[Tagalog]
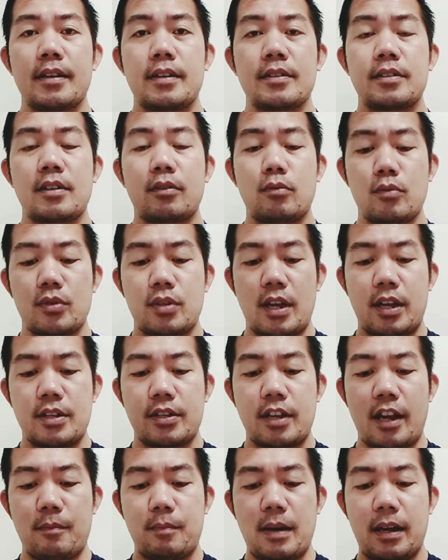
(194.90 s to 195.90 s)
sa kung
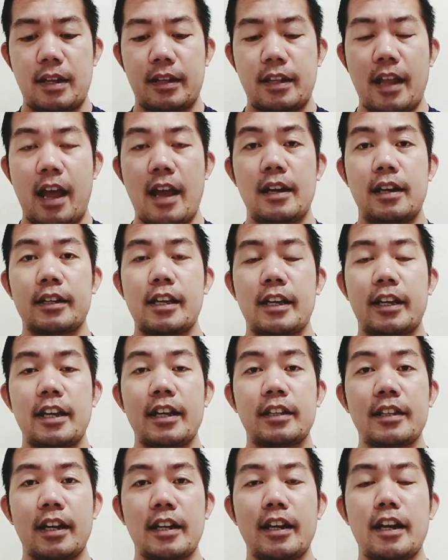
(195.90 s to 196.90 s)
saan-saan man, dahil
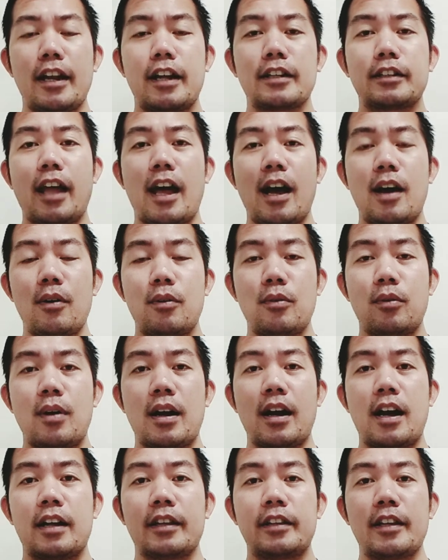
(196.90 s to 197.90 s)
nakikita na ng tao
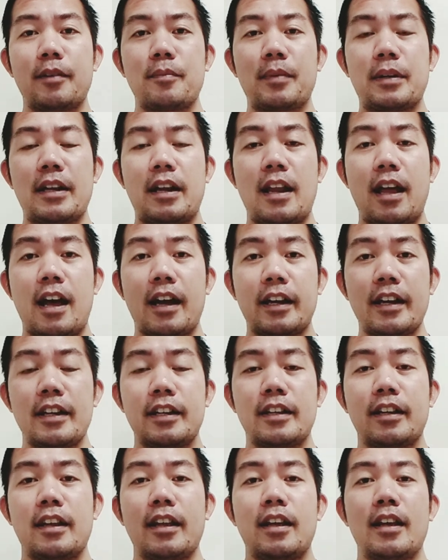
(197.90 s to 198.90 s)
ang ating
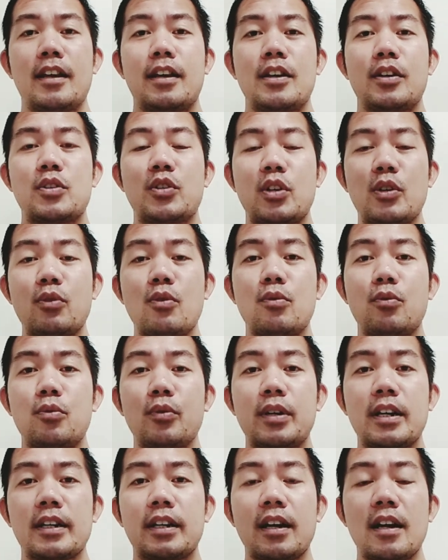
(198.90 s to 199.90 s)
panalangin. Sino ang
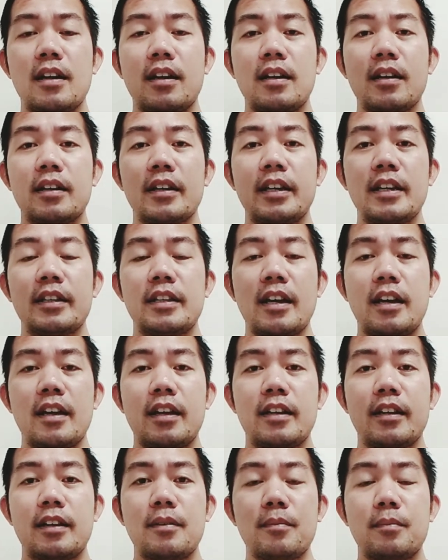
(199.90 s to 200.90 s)
unang
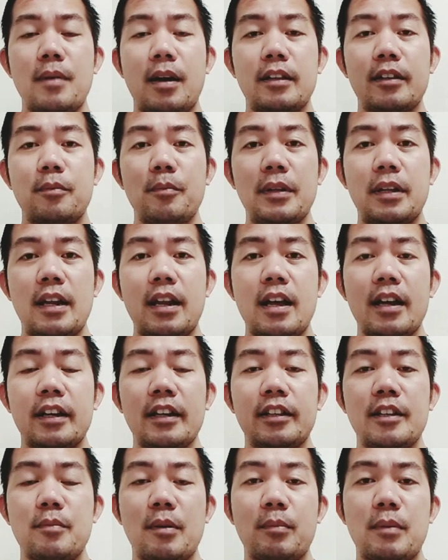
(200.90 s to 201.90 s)
nakakita ng ating
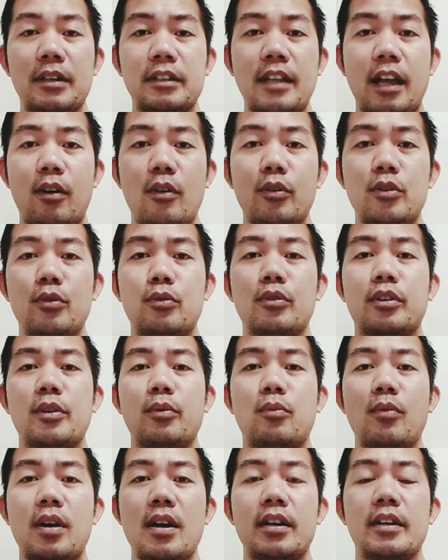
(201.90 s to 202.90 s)
panalangin? Di ba mga tao yung
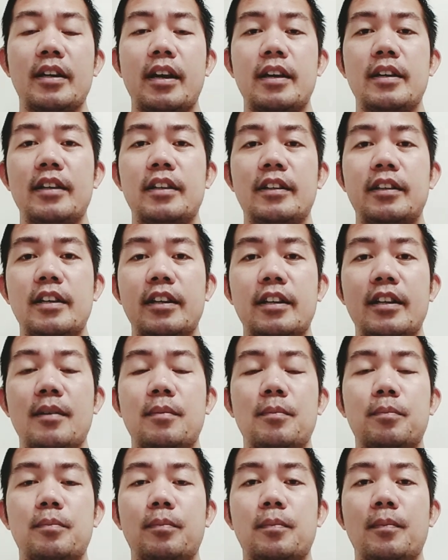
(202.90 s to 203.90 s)
reward ay hindi
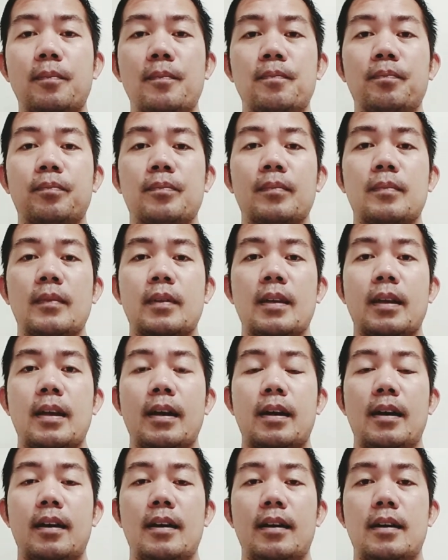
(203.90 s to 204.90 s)
na
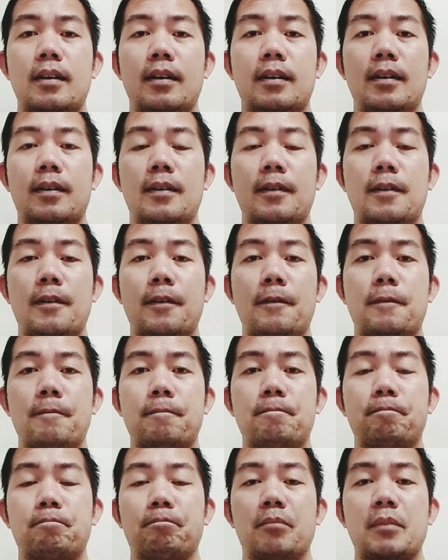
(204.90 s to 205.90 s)
uh,
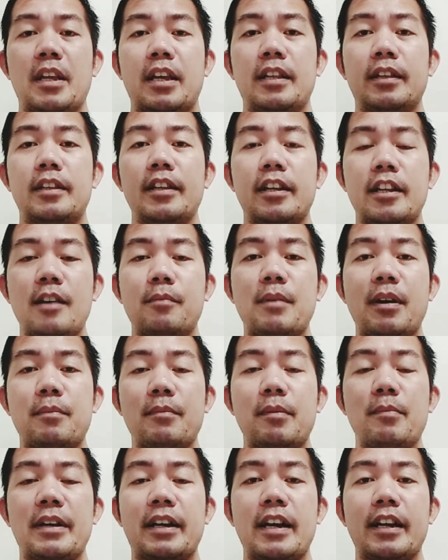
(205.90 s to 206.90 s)
hindi na
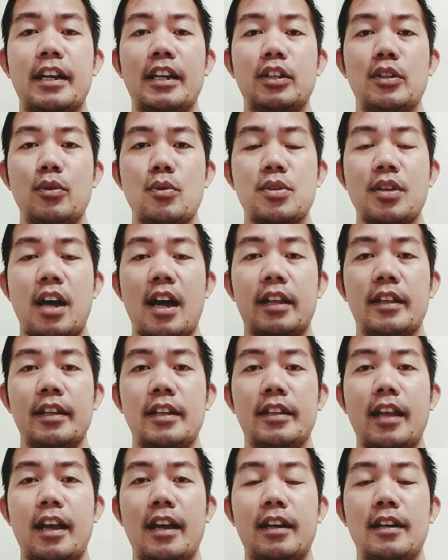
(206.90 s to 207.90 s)
maibibigay ng Diyos sa
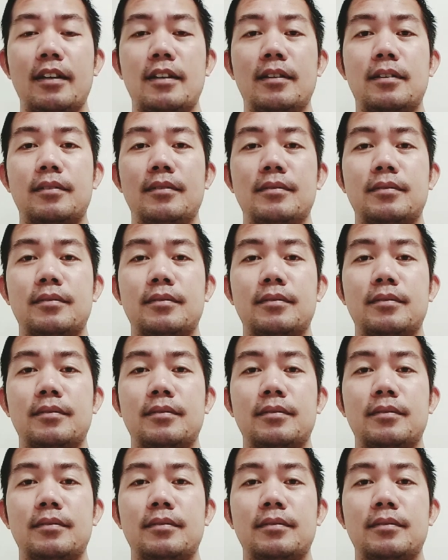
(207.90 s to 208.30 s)
atin dahil